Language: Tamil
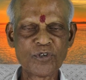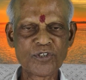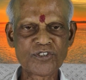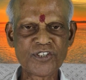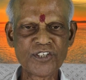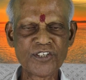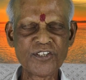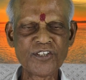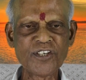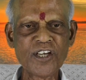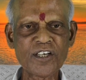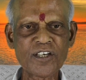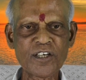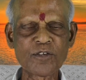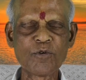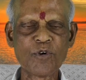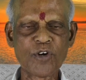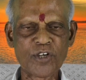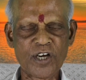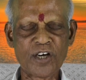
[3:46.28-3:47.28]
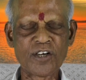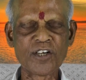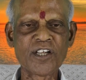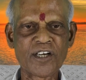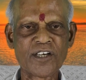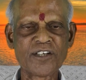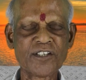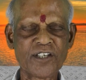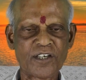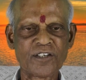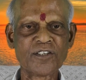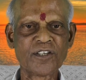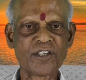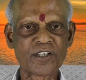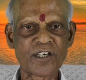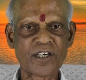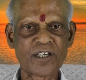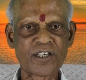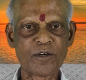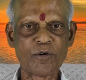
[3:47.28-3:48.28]
ஒரு சின்ன கரு ஒரு அங்குலம் ரெண்டு அங்குலம்
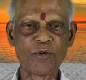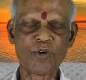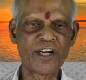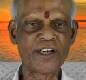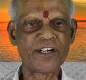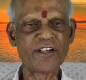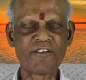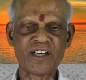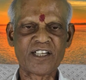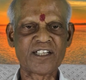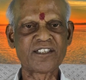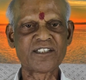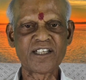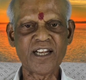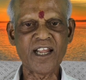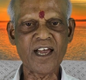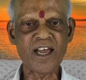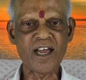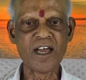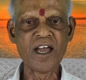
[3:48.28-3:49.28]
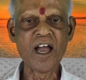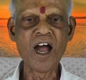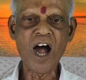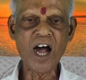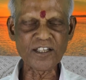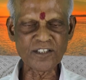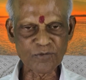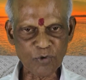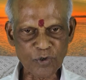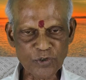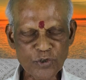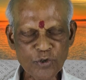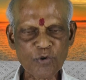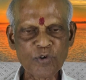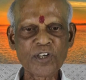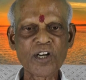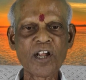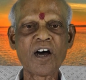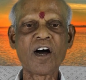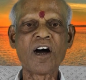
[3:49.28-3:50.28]
இருக்காரு ஒரு அடி இல்லை அது ஒன்று
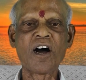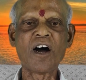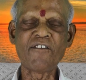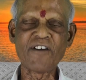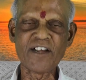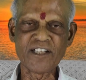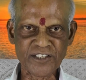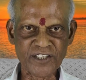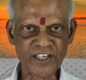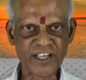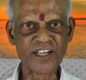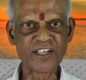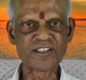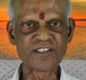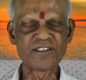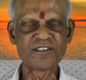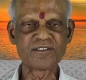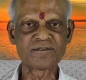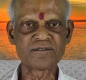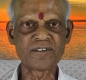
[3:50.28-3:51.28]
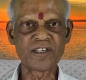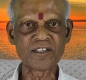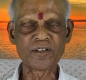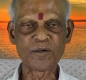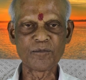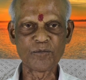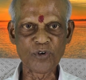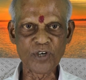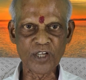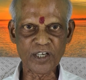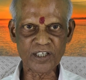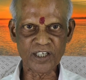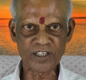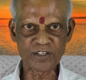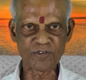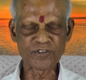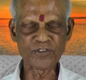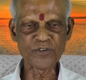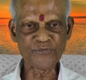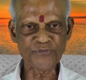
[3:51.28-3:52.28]
கொண்டா வளர்ந்துக்கினே இருக்குது அந்த
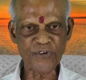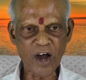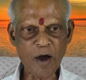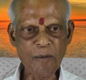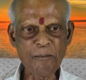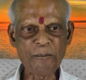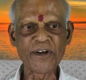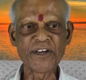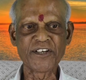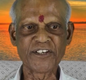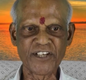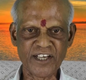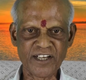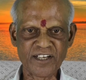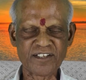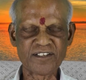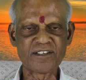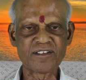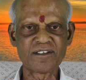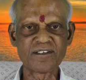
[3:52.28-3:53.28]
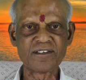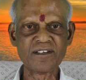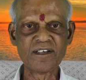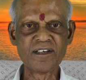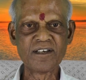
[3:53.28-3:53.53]
மூலக்கரு வந்து ஃபார்ம் பண்ணிகிட்டே இருக்குது